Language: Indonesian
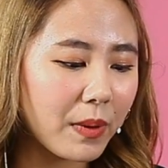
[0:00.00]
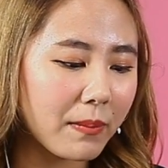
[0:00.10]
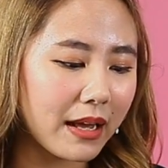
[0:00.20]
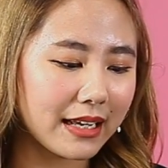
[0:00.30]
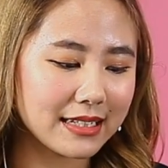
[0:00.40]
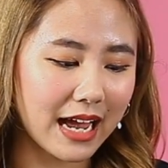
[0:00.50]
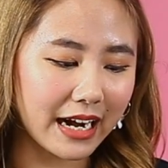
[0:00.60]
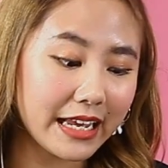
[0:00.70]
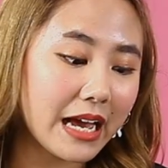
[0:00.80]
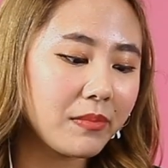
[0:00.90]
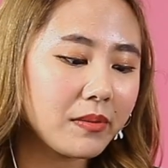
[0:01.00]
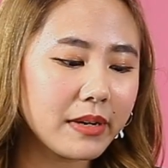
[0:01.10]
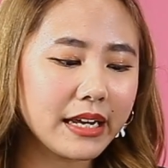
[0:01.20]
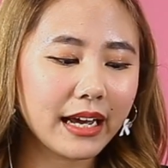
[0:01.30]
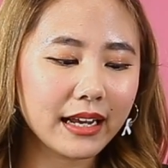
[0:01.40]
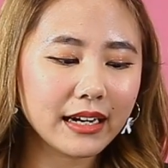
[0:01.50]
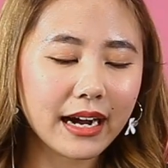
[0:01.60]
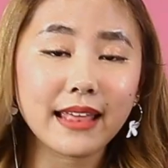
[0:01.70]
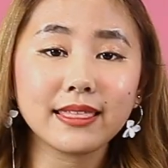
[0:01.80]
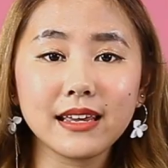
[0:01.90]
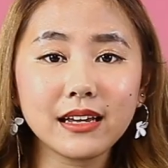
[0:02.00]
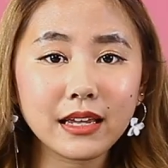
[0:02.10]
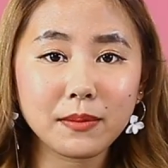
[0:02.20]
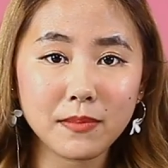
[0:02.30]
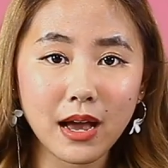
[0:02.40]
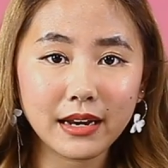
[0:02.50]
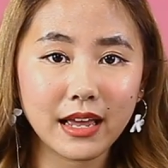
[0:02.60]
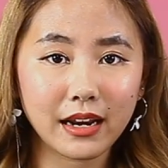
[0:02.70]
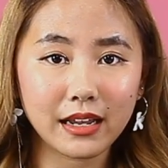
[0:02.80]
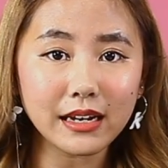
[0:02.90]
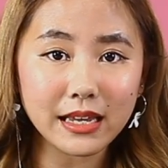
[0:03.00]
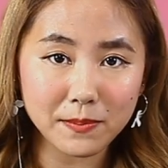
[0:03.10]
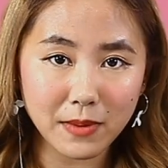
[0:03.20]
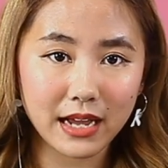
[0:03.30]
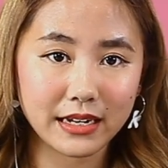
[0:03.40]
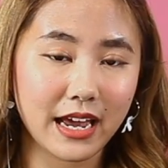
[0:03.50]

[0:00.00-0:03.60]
Permatasari yang memberikan rating 5 dari 5 di